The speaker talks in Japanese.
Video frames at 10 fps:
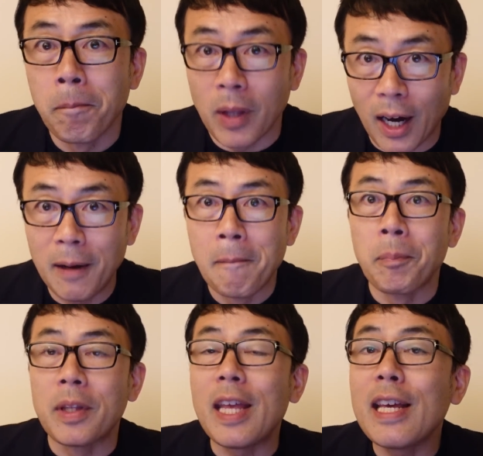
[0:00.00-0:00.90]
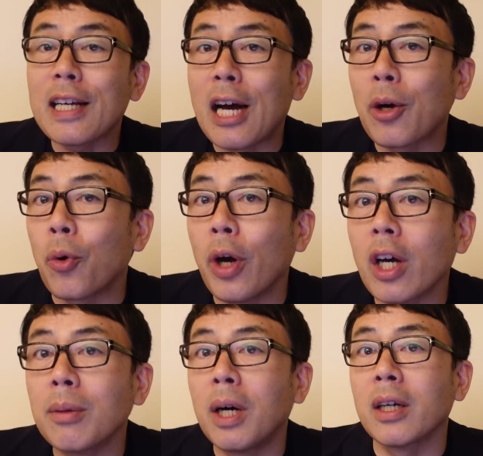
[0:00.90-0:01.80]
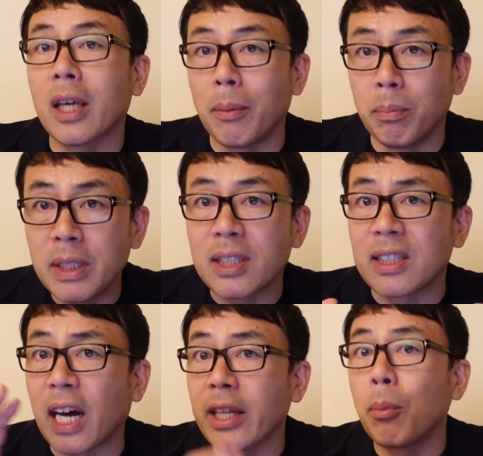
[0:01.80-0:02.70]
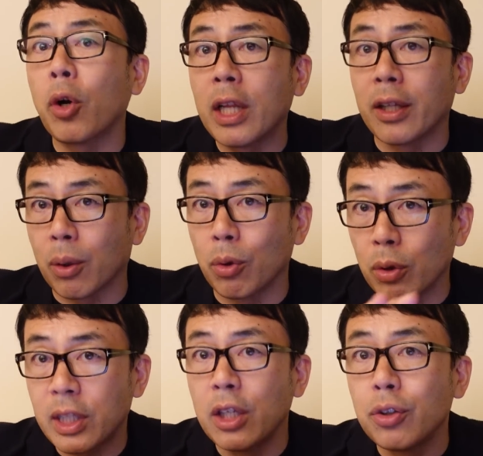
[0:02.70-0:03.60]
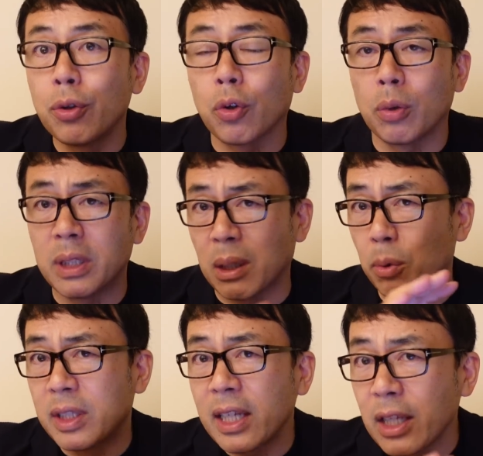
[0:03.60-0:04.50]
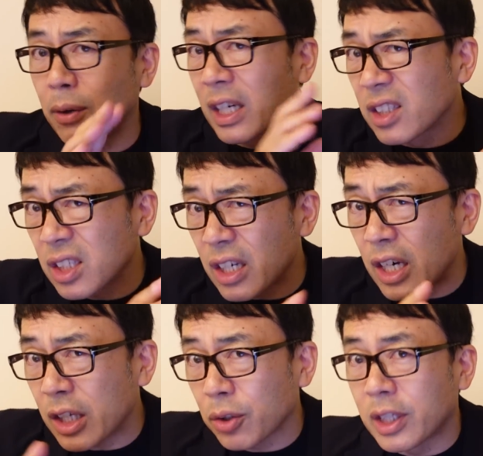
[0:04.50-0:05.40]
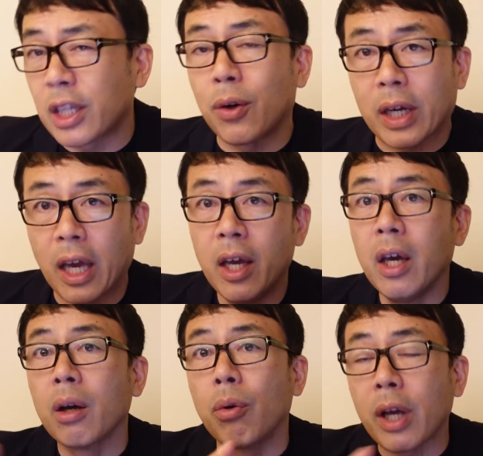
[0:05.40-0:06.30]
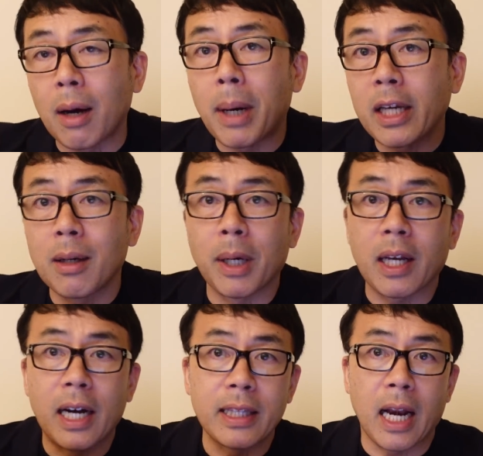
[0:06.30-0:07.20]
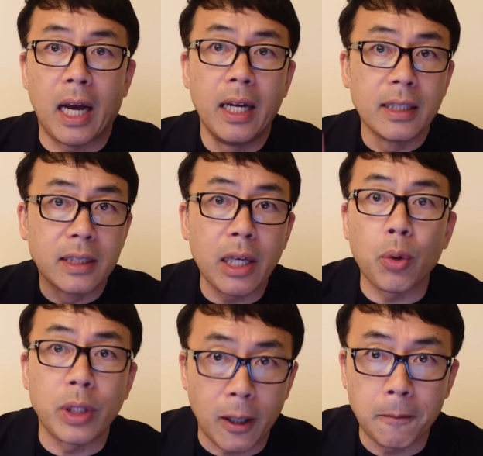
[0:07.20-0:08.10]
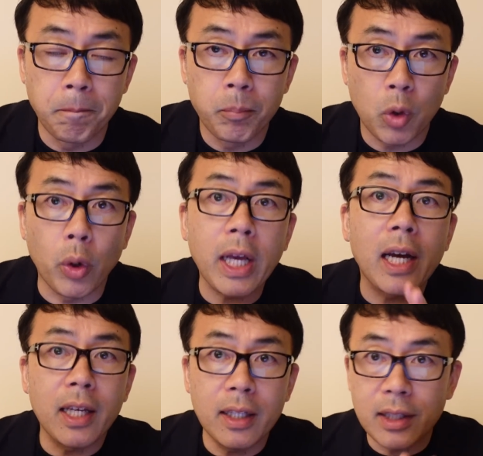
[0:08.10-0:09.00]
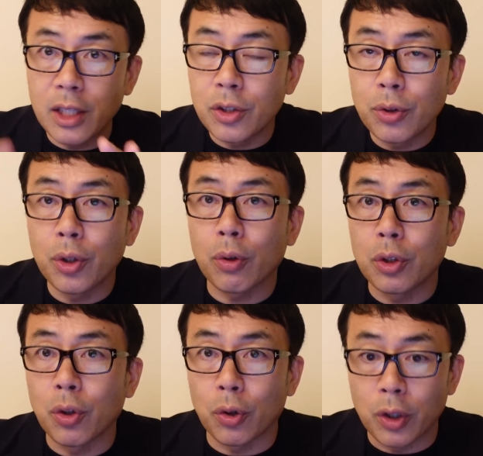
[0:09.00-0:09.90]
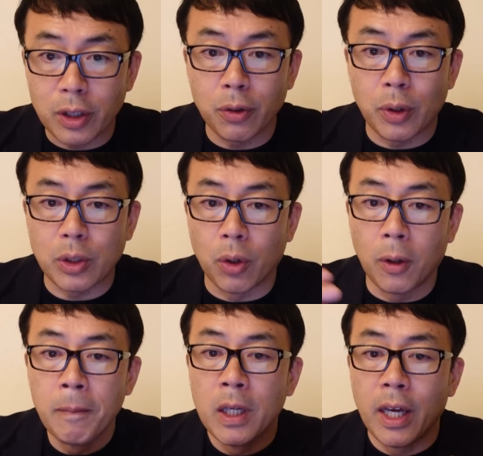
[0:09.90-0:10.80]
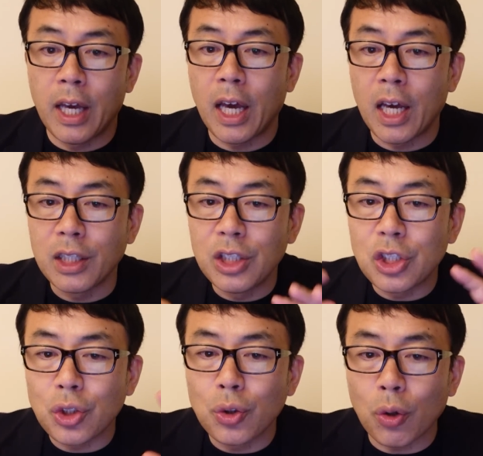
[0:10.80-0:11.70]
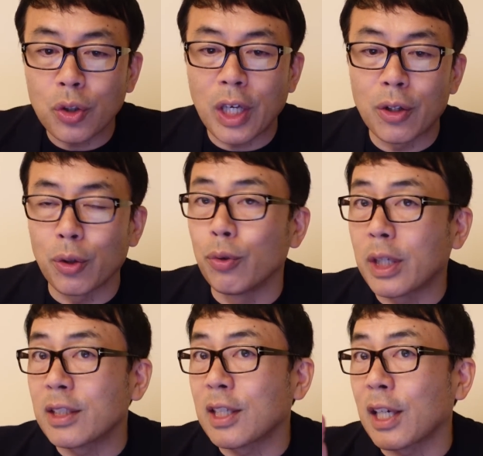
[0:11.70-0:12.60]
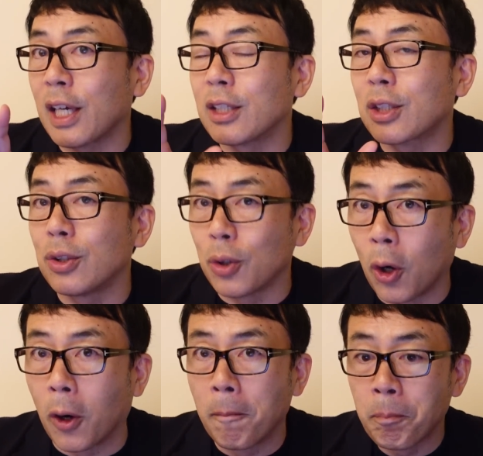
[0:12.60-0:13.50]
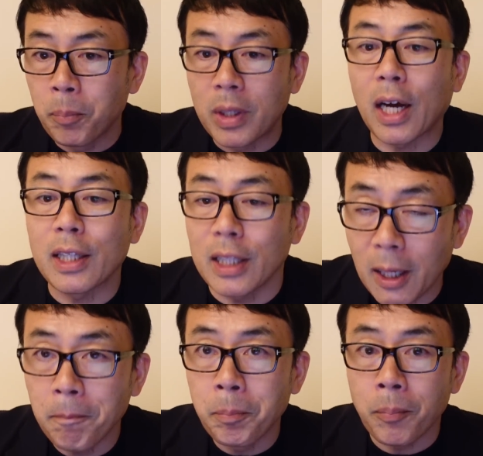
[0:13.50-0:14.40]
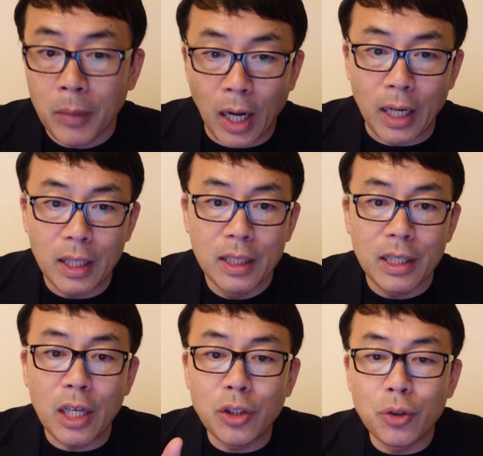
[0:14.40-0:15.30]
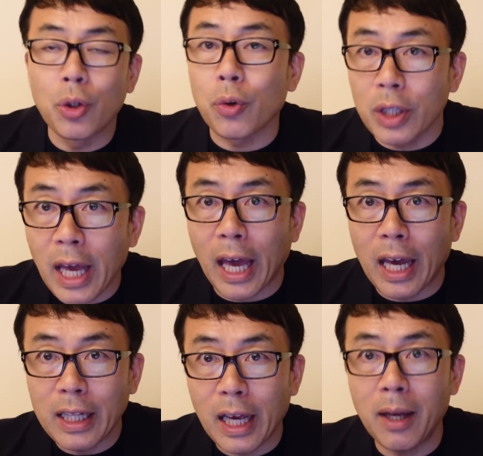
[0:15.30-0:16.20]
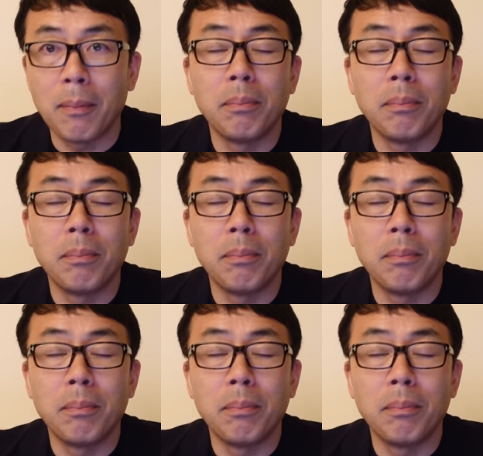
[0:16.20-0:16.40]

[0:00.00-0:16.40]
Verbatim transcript: な、年間500万件ミスダダ漏れなんだよ、この手入力のミスがもう出てるわけ。ずーっと出てるわけ。これがマイナンバーに変えたらゼロになる。これがね、手入力による、要はその、20億件という受付件数の中でね、はい、手入力でね、